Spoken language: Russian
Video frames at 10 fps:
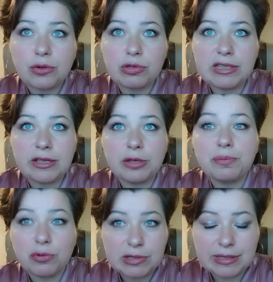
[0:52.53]
То есть это не
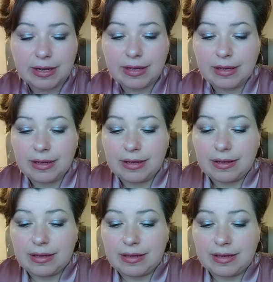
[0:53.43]
просто
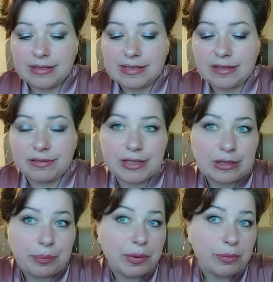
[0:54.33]
Э,
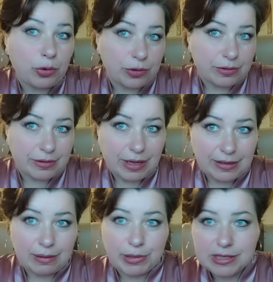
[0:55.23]
соловьиный помет, да,
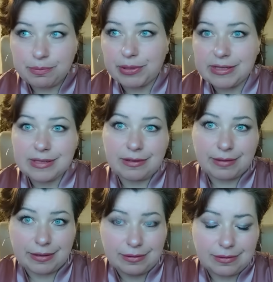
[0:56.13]
там
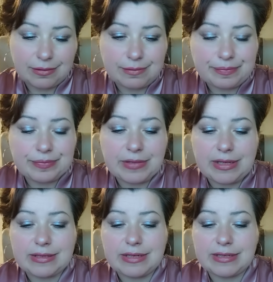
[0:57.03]
разбрызгивал, э,
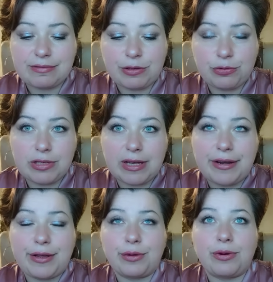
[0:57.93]
знаете ли, свою
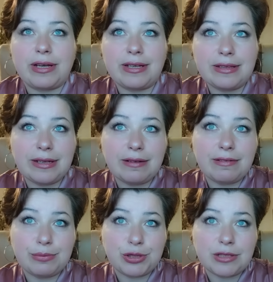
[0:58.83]
диарею, это
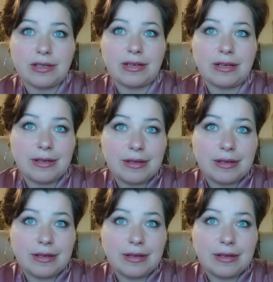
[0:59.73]
вообще-то